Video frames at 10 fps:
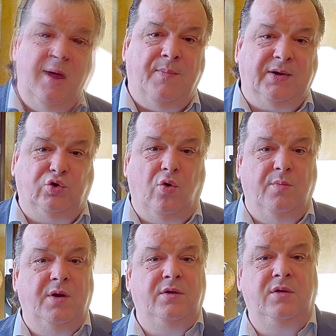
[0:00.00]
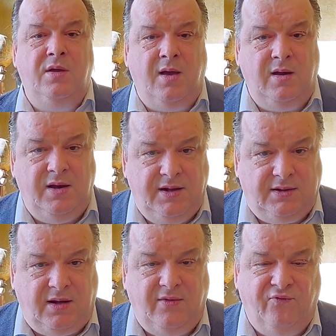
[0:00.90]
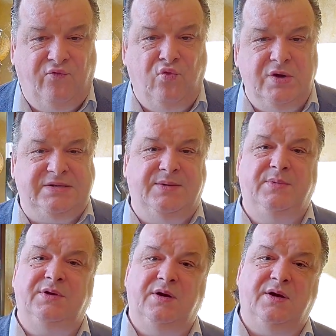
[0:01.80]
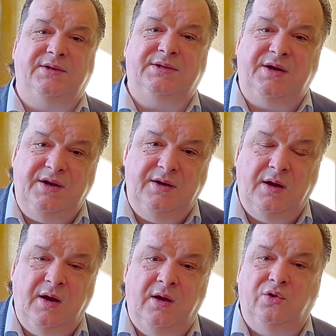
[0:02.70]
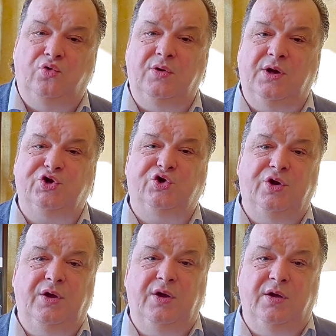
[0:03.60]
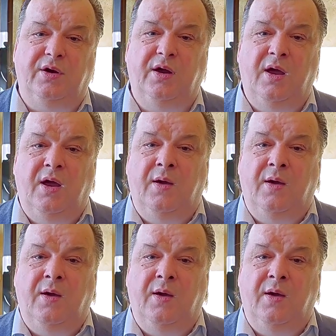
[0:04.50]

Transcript: Потом неолита, 8-3 до нашей эры.